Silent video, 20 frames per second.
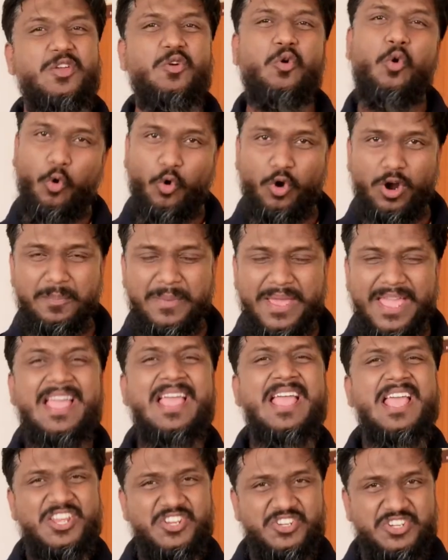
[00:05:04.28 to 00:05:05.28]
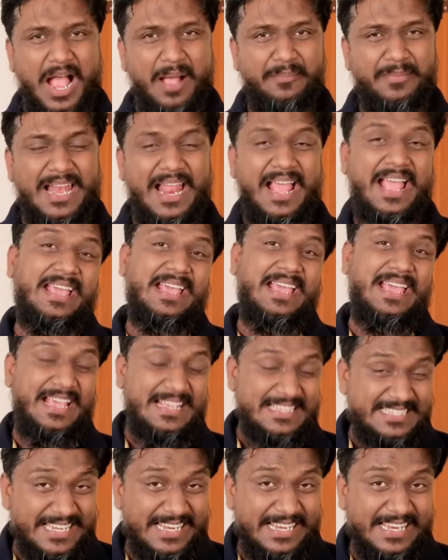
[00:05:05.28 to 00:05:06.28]
की होड़ में शामिल है
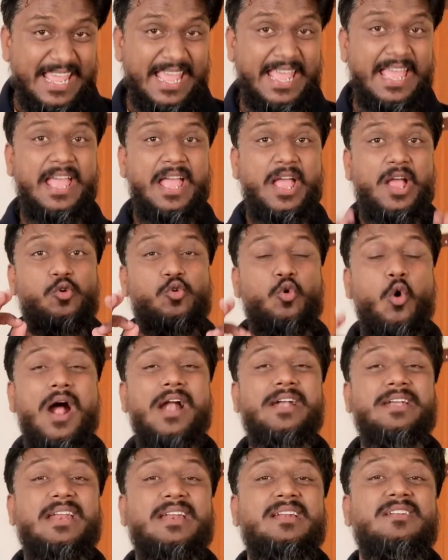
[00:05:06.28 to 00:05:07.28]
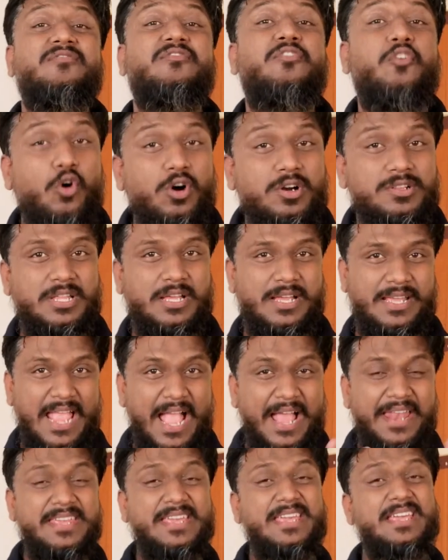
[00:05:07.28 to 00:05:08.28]
इसीलिए क्वार्टर फोर्थ
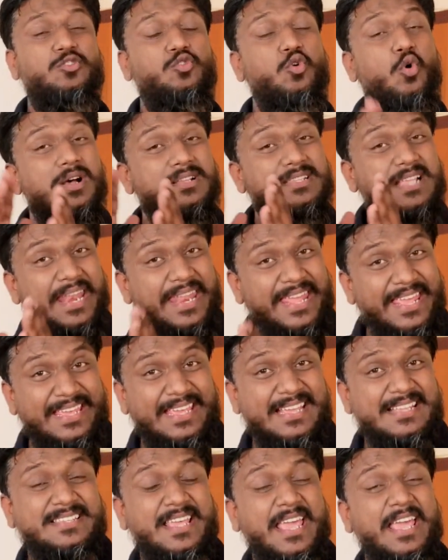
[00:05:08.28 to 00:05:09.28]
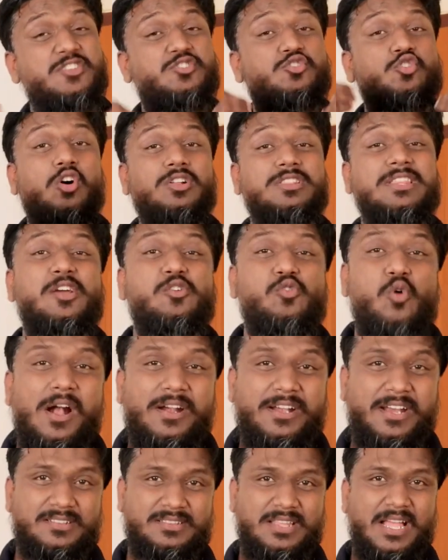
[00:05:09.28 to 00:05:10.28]
यानी कि 2021 के चौथे
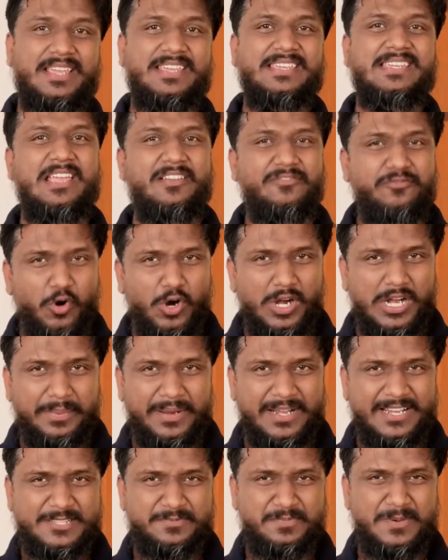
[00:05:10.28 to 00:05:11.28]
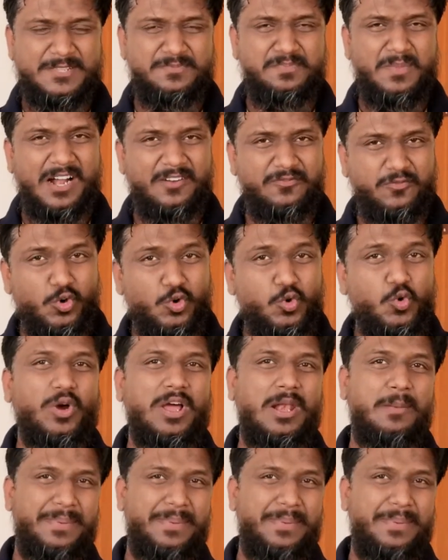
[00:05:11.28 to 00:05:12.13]
क्वार्टर तक ये फोल्डेबल डिस्प्ले स्मार्टफोन गूगल